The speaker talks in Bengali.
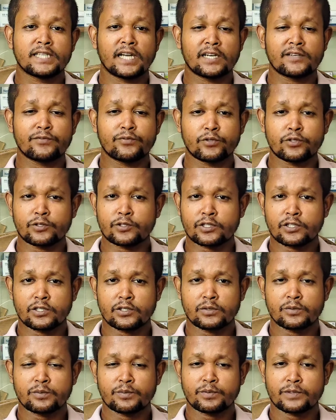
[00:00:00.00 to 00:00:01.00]
জাঙ্ক ফুড
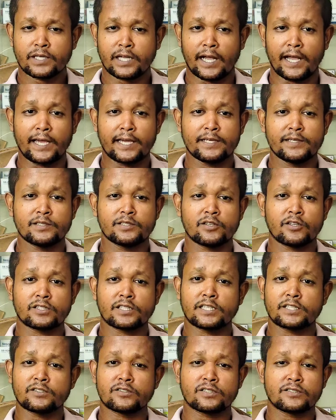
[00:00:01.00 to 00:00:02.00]
খায়
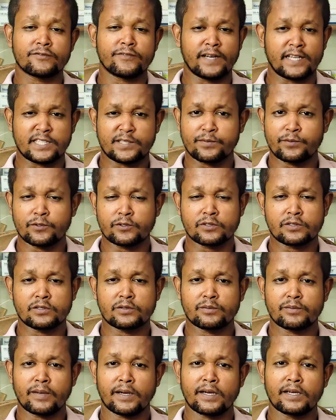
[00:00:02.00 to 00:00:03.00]
অর্থাৎ হচ্ছে ফাস্টফুড
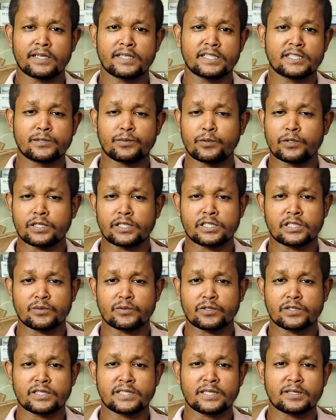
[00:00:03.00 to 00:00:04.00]
বা রিচ ফুড এই
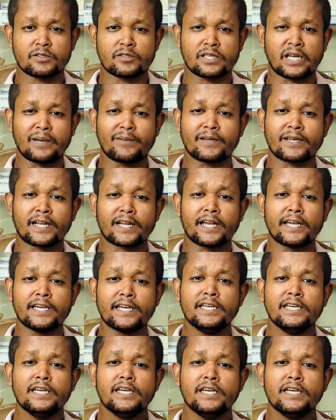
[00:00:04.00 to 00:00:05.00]
সমস্ত জাতীয় খাবার খায়
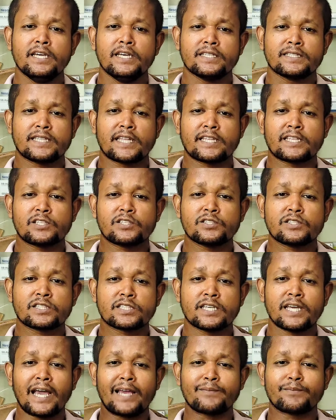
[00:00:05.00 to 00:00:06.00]
তাদের
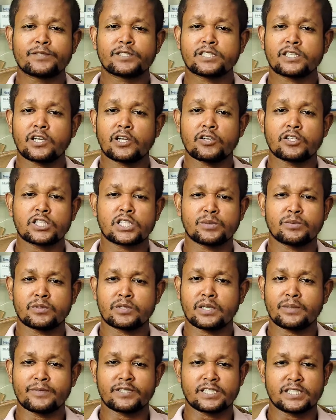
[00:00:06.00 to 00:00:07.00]
হচ্ছে হাই প্রেশার হওয়ার
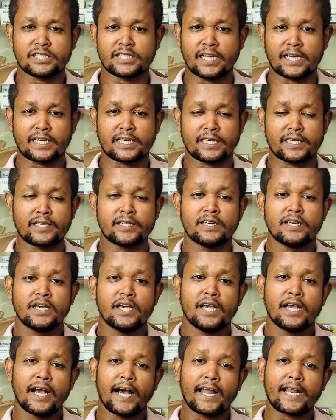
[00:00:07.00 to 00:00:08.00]
সম্ভাবনা বেশি থাকে
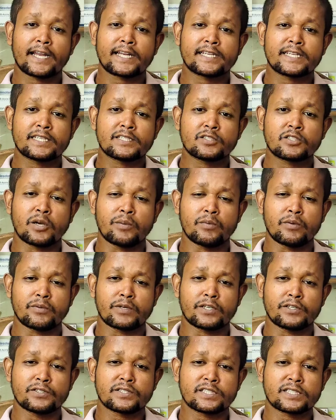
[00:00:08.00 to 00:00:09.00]
আরেকটা
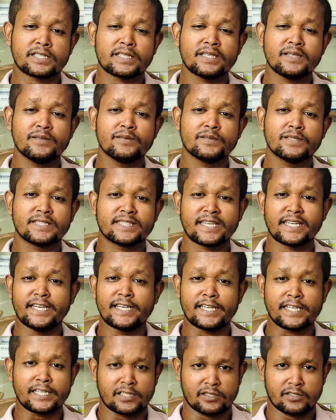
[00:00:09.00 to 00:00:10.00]
সম্ভাবনা হচ্ছে
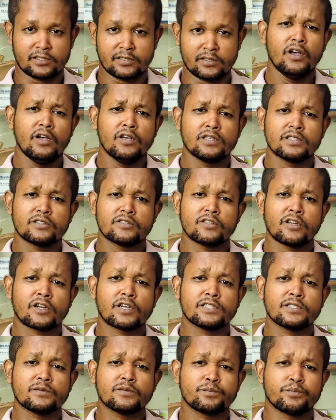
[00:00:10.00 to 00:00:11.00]
জেনেটিক
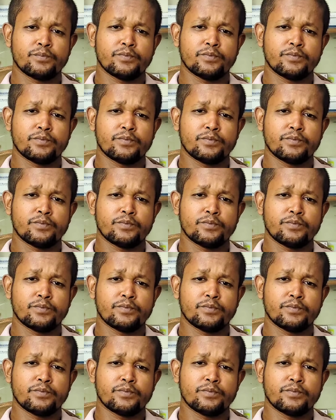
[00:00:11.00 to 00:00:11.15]
ধরেন